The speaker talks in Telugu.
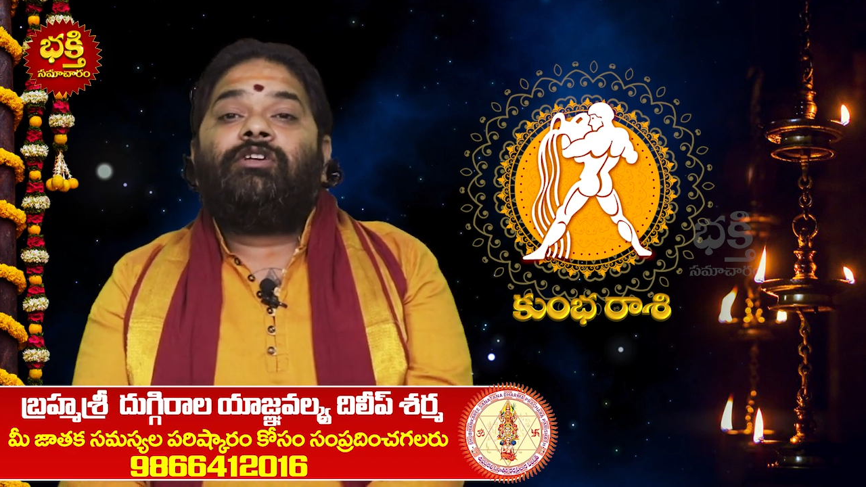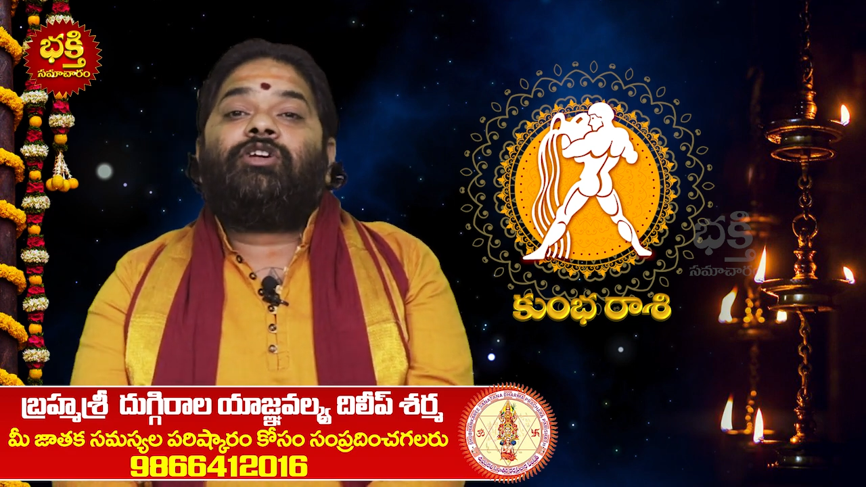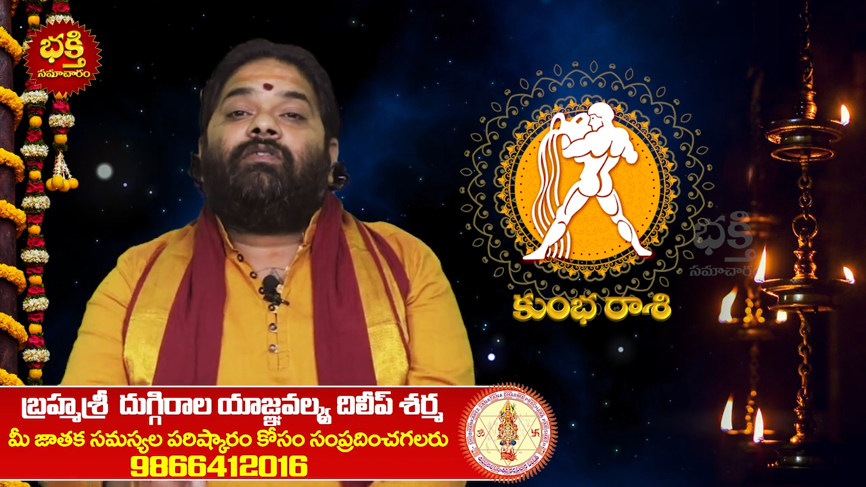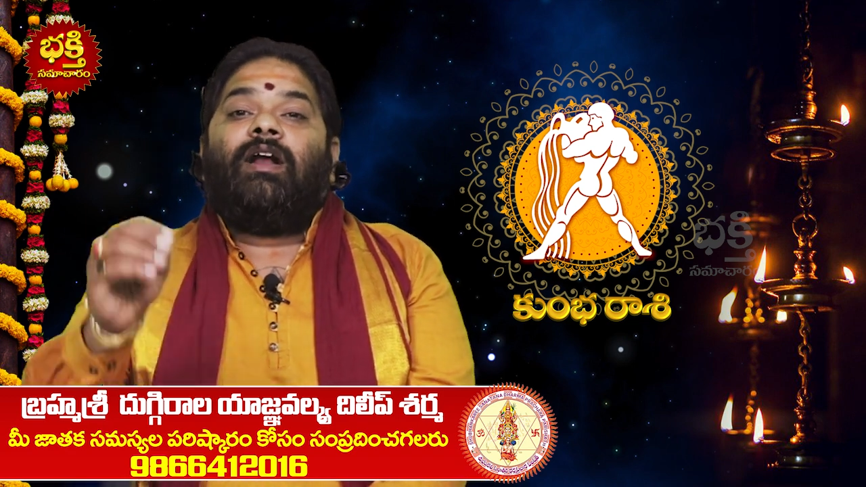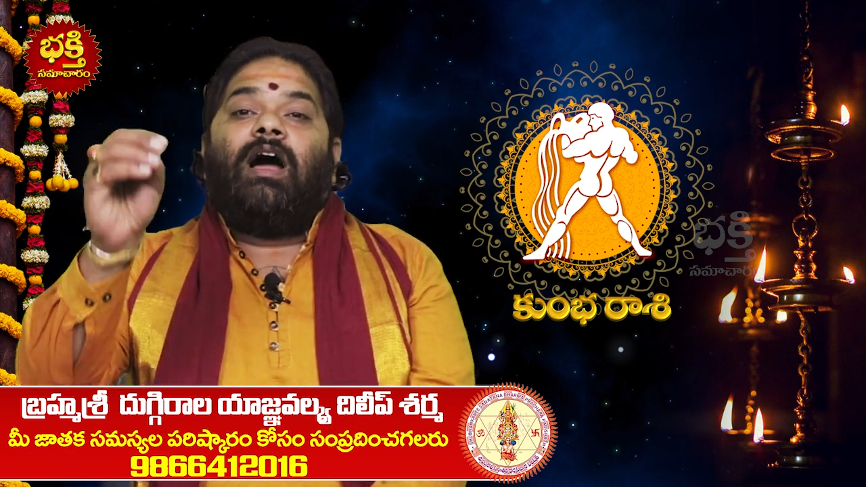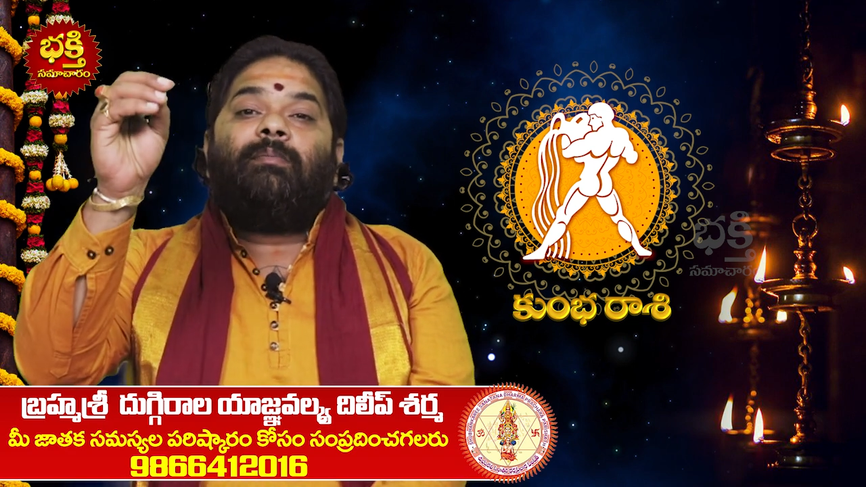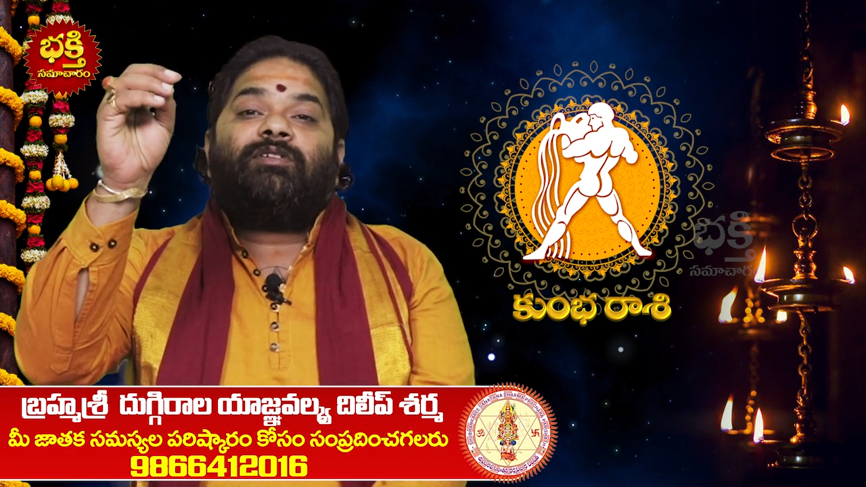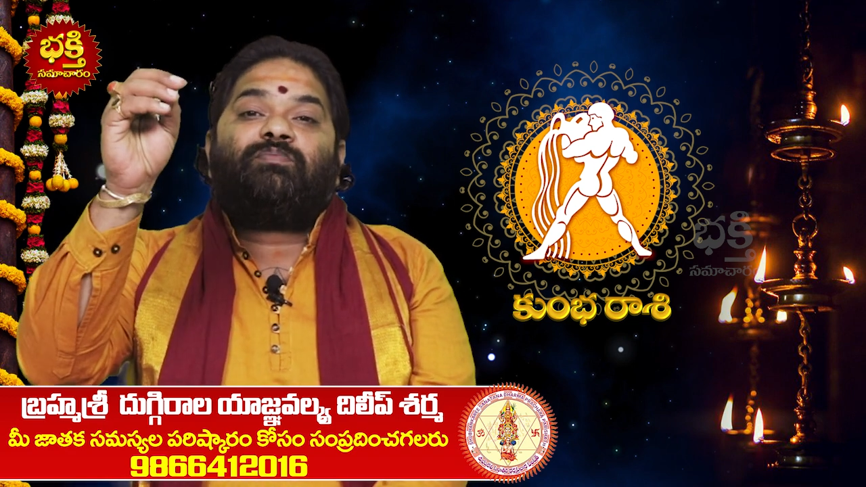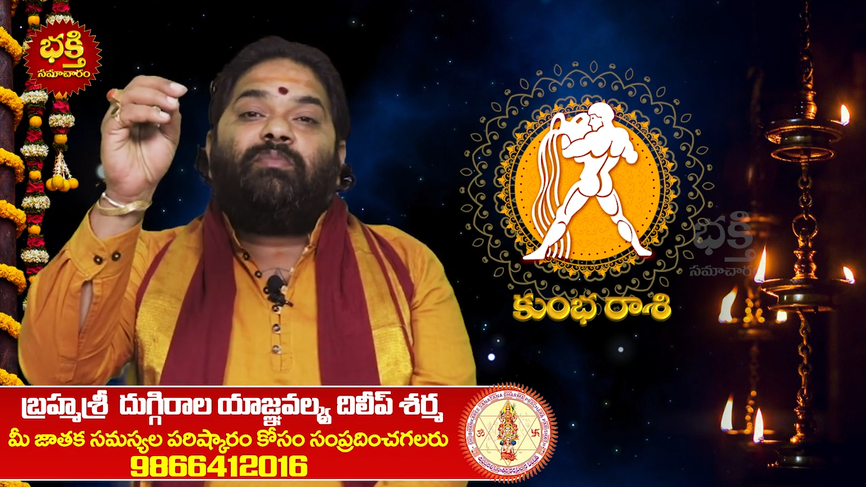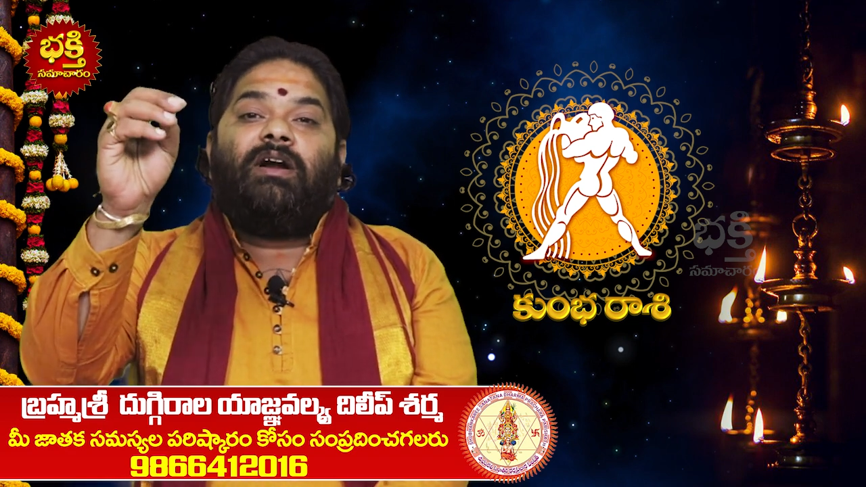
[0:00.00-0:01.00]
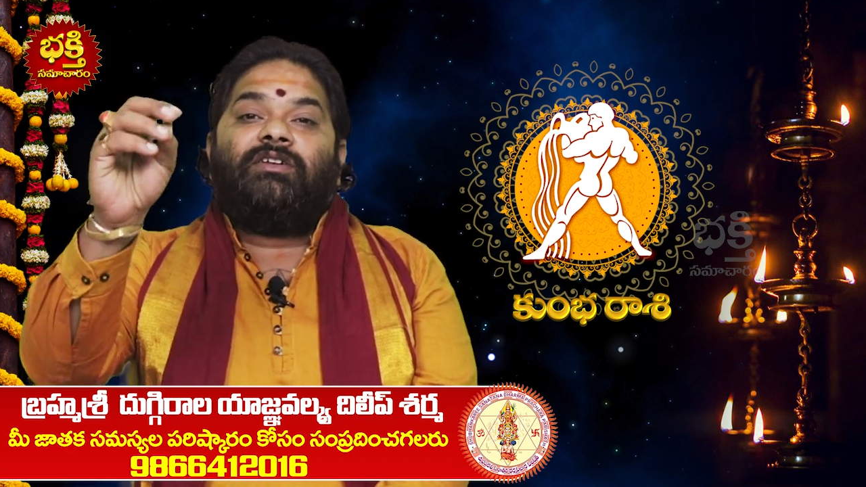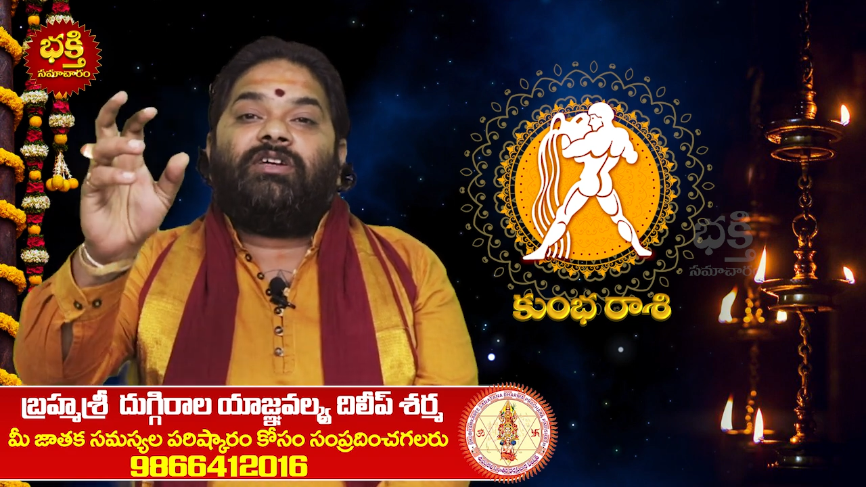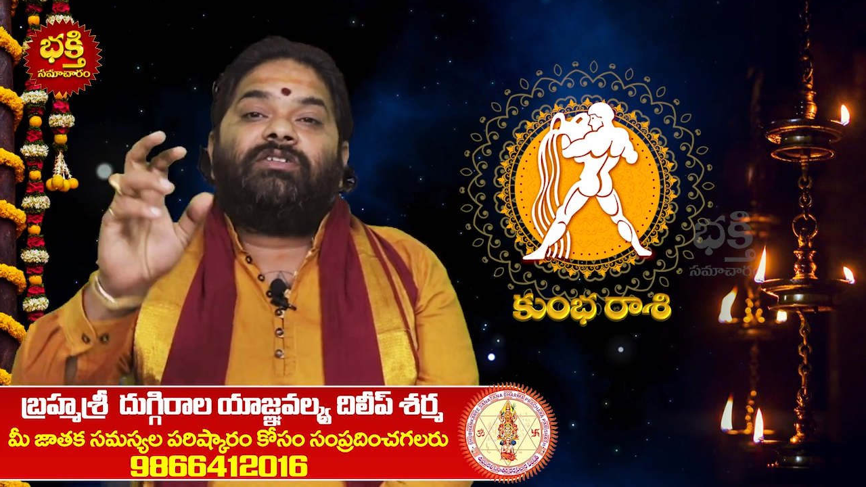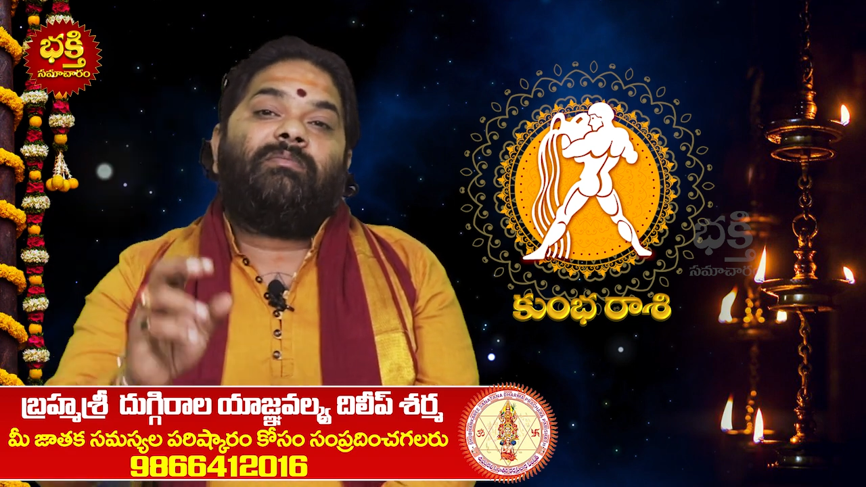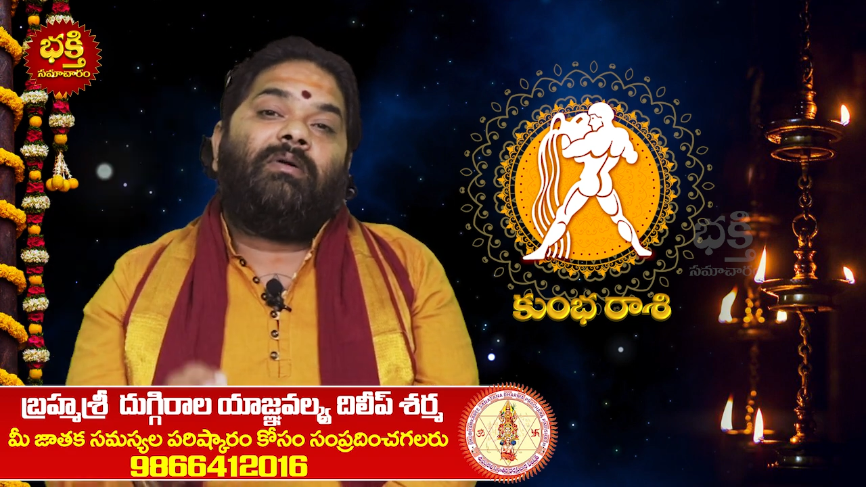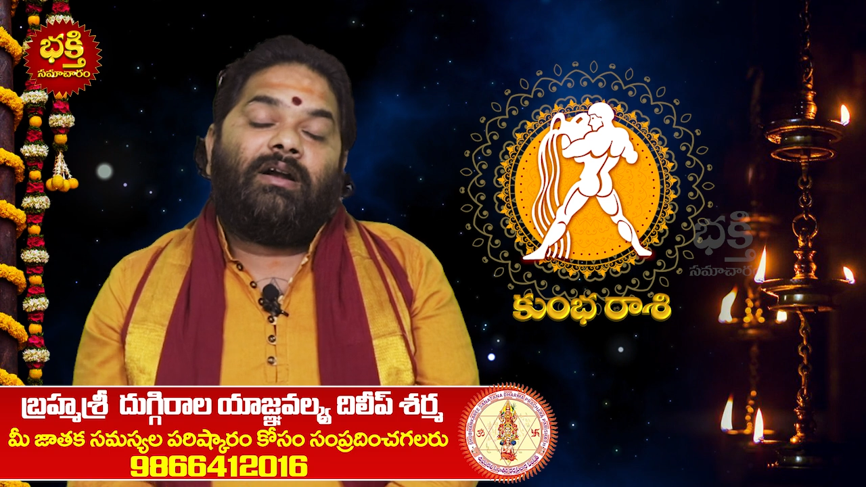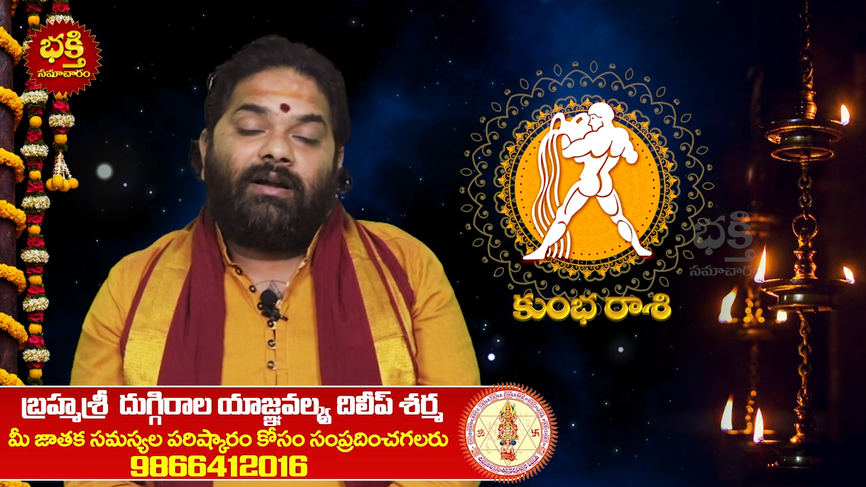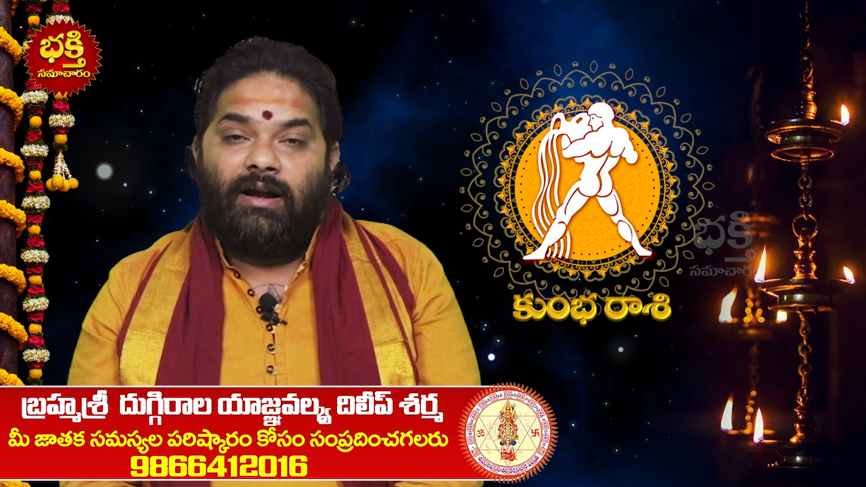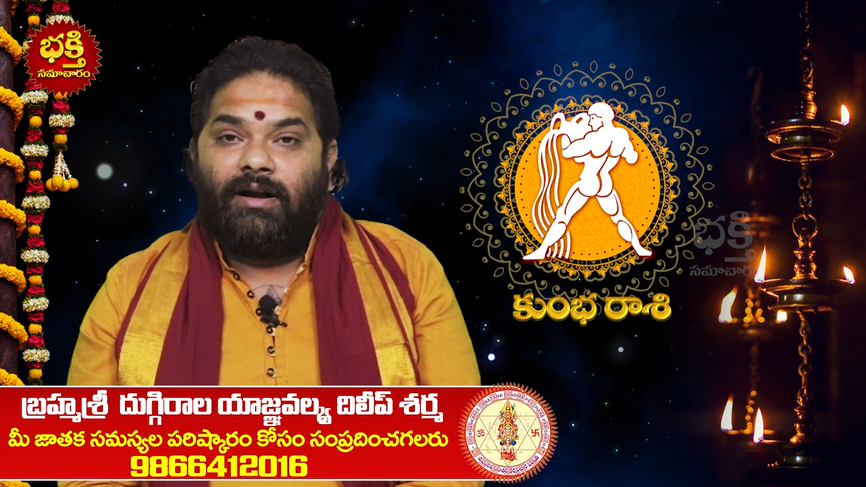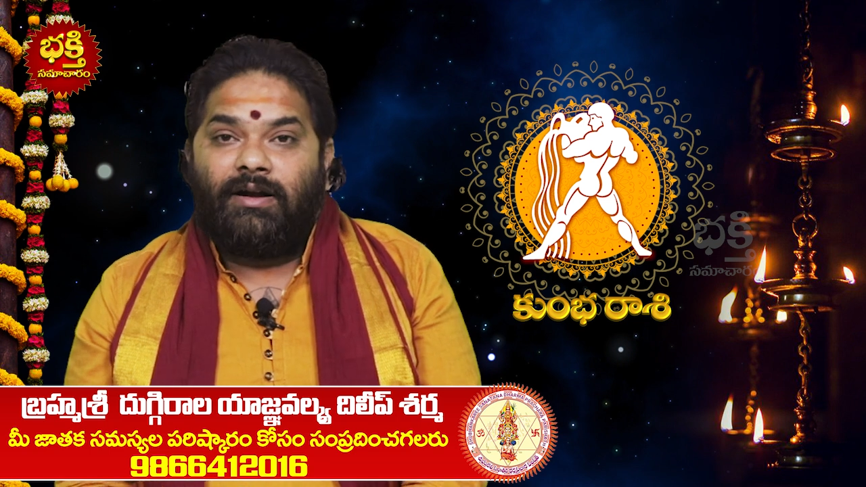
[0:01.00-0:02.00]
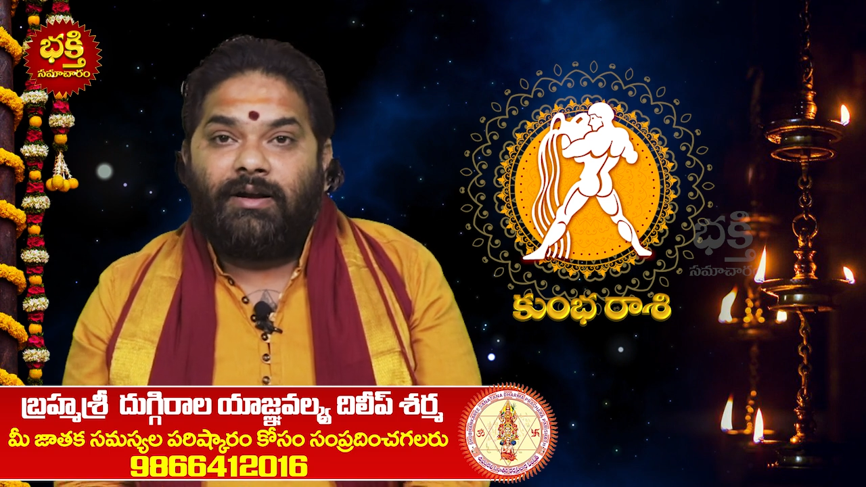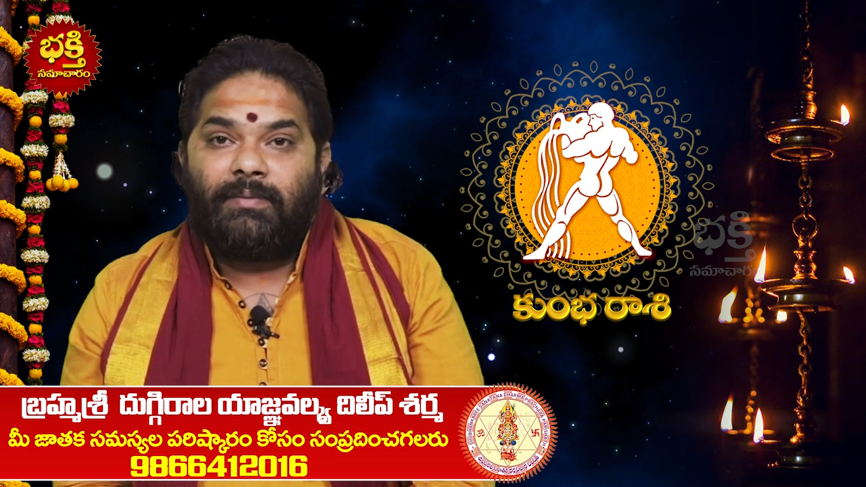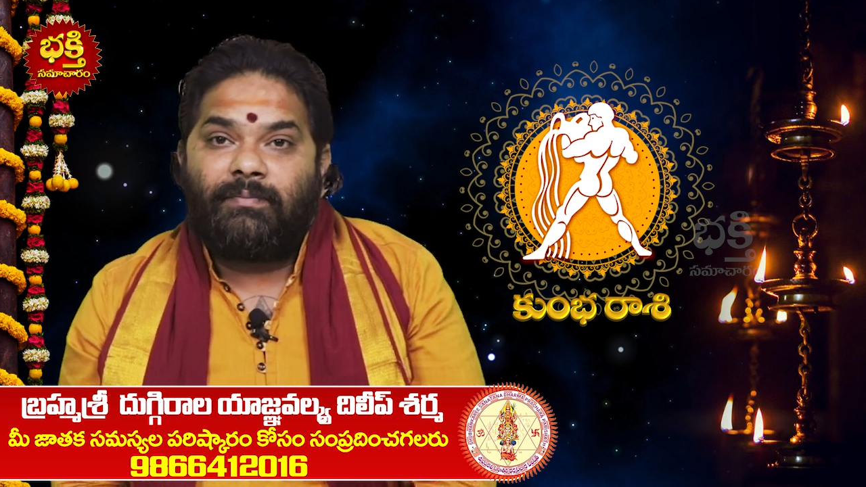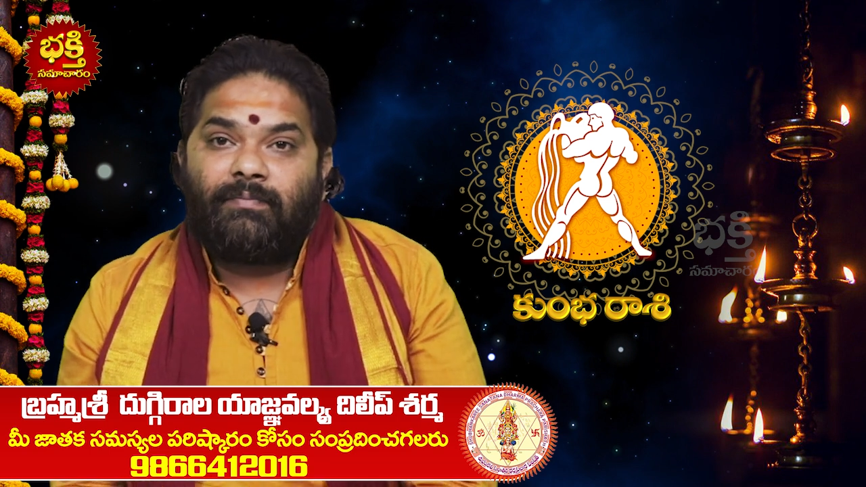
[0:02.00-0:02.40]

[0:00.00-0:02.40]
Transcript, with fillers: శివనామస్మరణ చేసి మాట్లాడండి